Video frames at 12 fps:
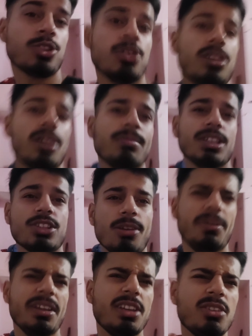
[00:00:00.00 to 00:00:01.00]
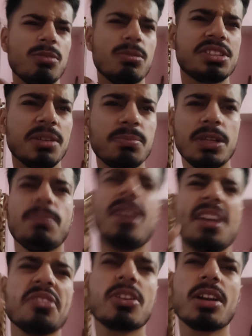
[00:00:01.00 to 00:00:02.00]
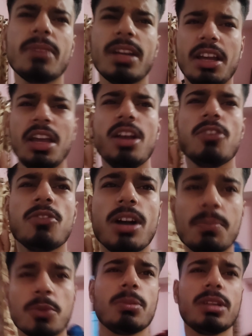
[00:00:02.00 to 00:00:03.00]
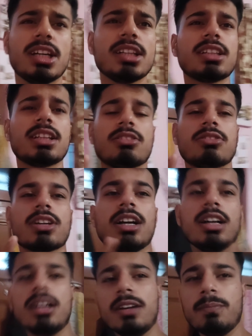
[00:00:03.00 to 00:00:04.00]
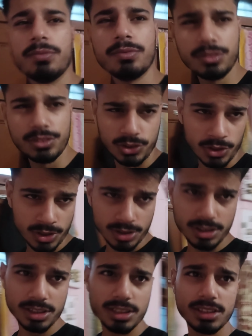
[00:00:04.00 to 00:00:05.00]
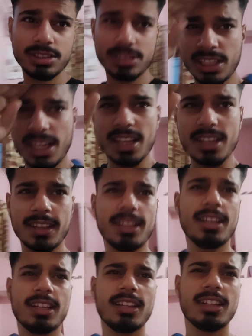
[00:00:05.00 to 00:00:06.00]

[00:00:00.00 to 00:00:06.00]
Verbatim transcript: जो हमने शॉपिंग की वो भी जब भी पहनूंगा मैं वो आपको बताता रहूँगा तो जय हिंद